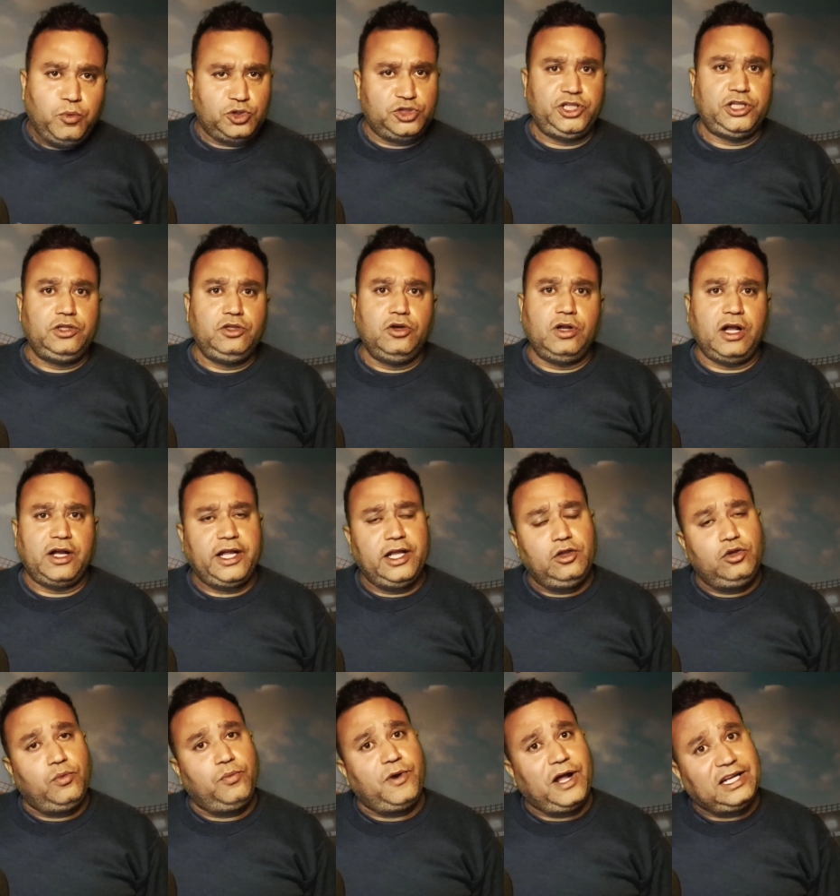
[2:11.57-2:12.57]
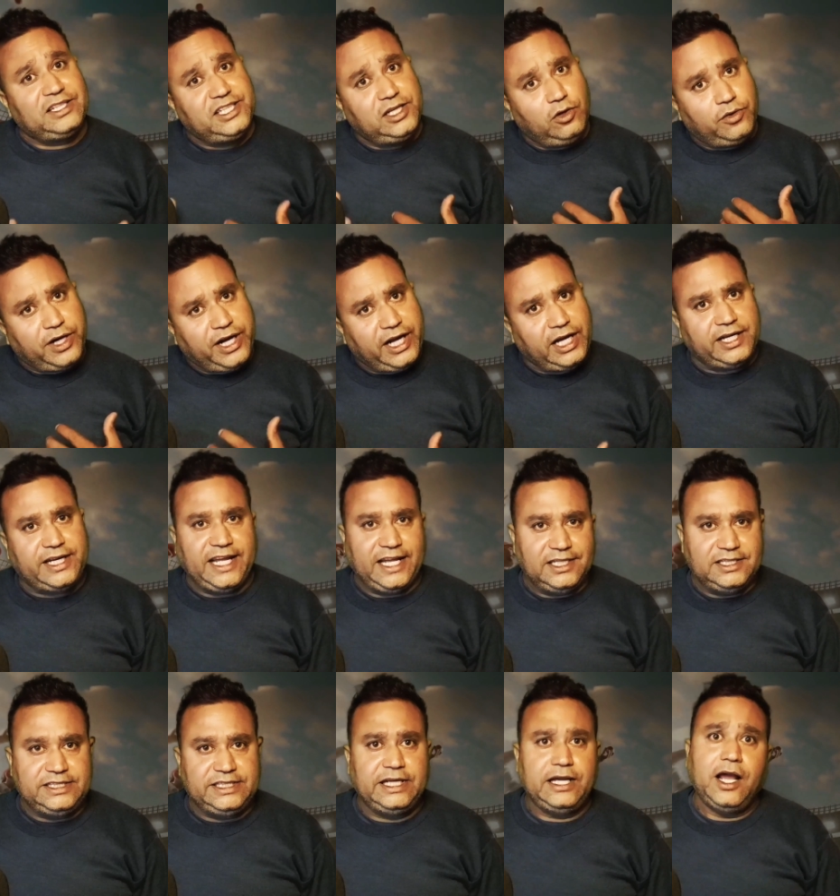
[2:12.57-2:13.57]
প্রসিদ্ধ না কিন্তু ব্রাজিলও ক্রিকেট
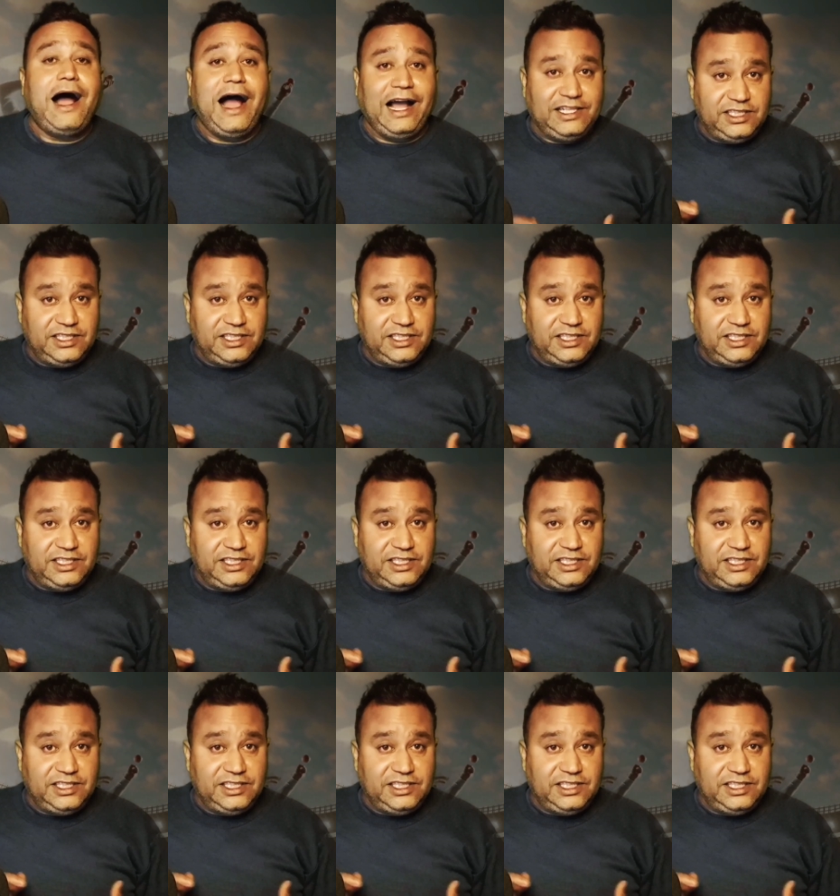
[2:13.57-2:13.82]
খেলছে